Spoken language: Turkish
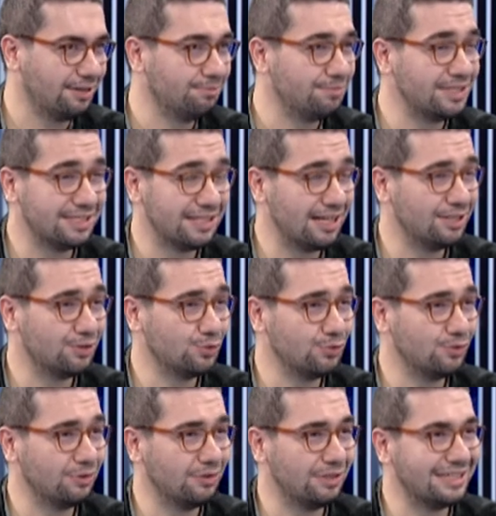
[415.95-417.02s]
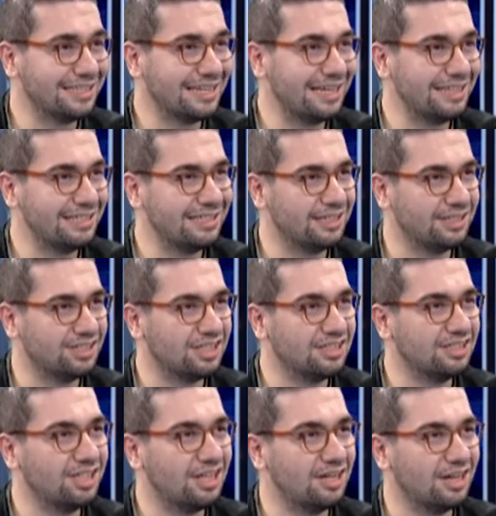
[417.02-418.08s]
Biz sadece onun iskeletini,
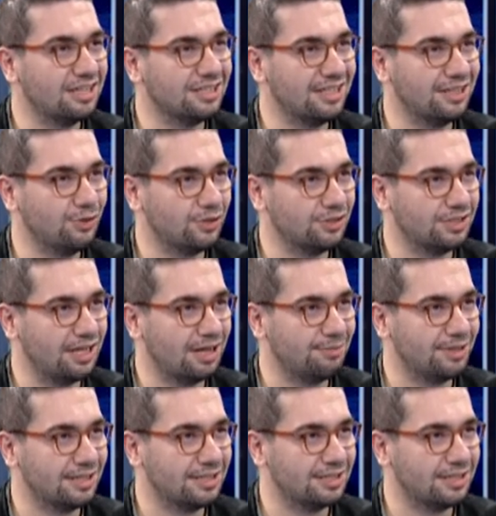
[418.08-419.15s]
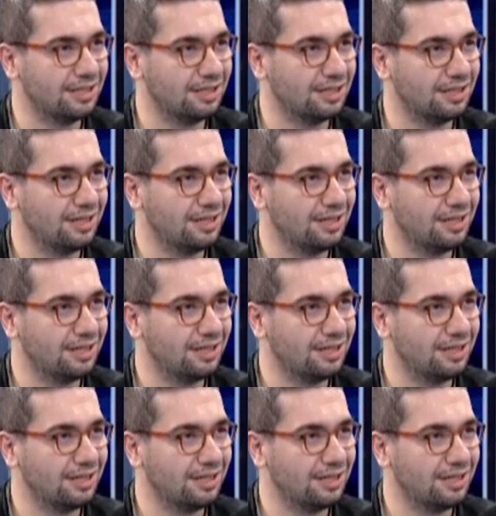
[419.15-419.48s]
cenazeyi göstermek istedik.